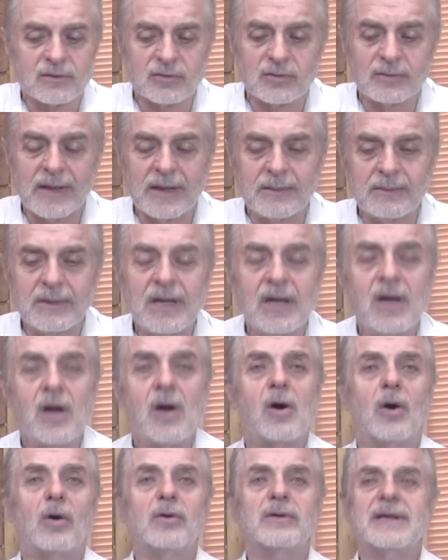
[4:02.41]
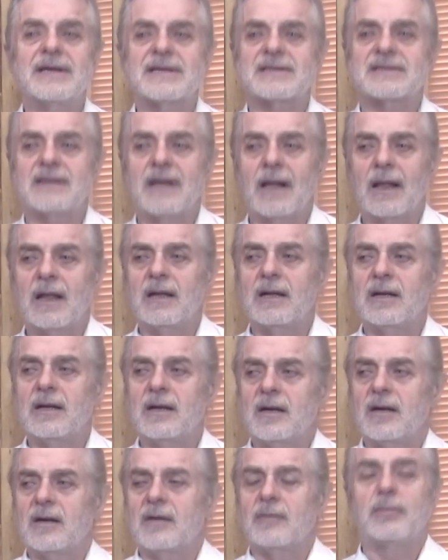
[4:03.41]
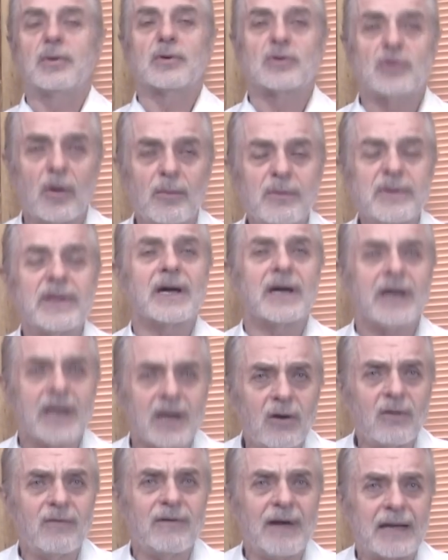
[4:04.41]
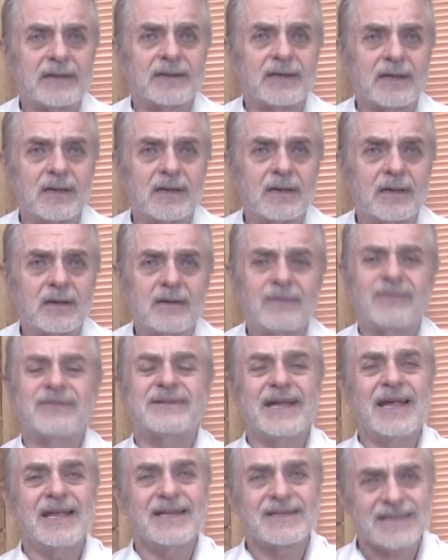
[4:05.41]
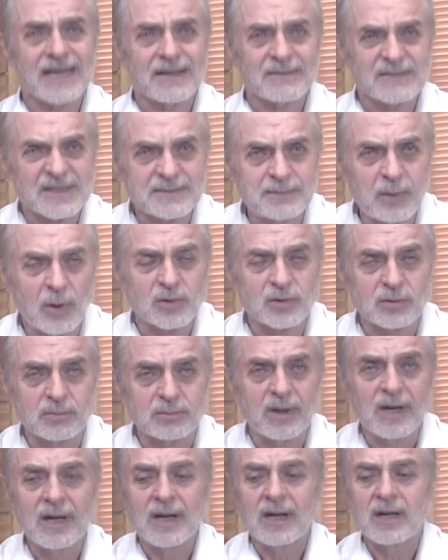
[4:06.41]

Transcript: rozumiemy, on jest podobnie kreowany w ten sam sposób.